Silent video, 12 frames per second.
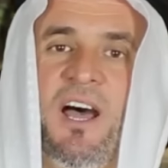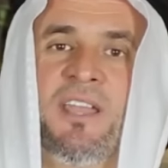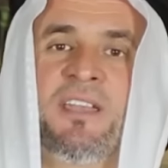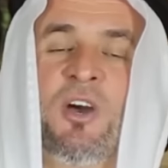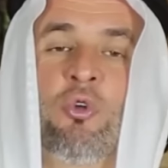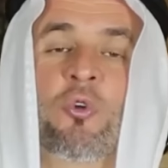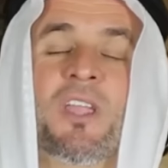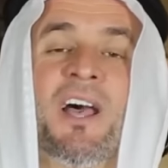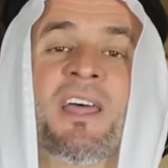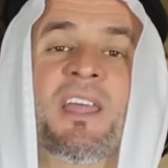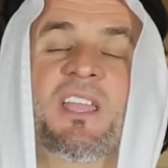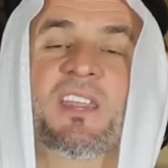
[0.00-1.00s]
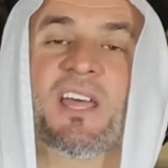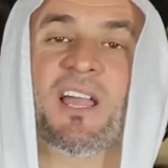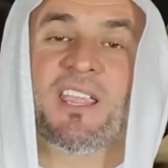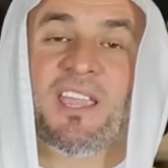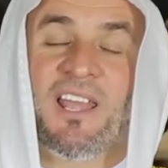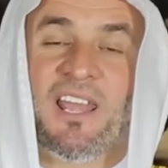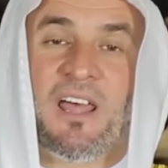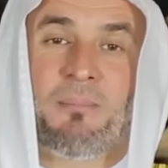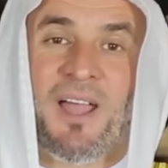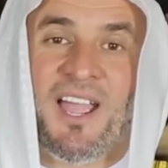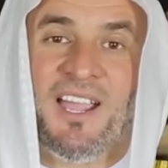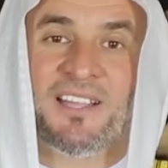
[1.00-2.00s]
أنه كان إذا
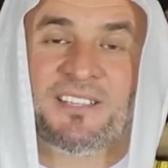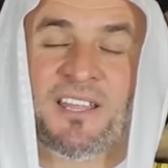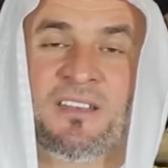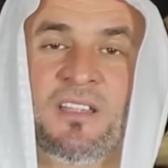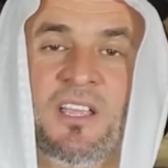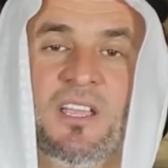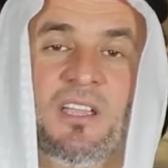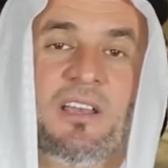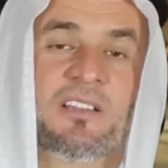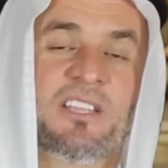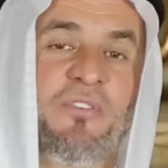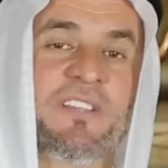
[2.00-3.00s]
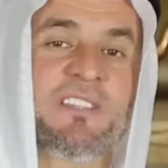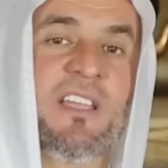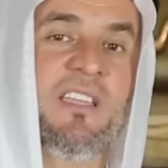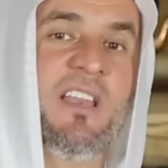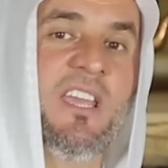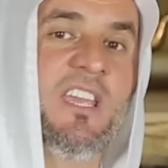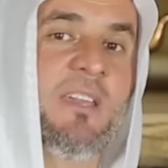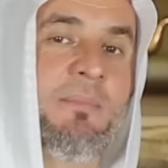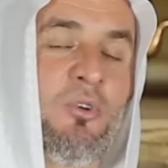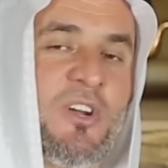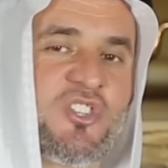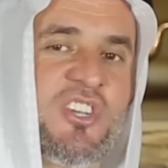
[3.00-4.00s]
كلم أحدا التفت إليه
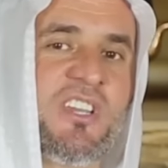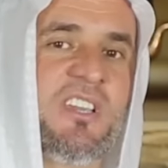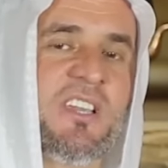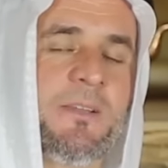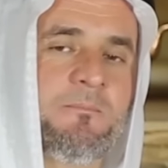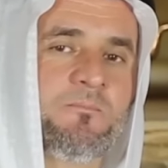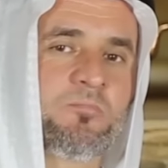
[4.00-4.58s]
بوجهه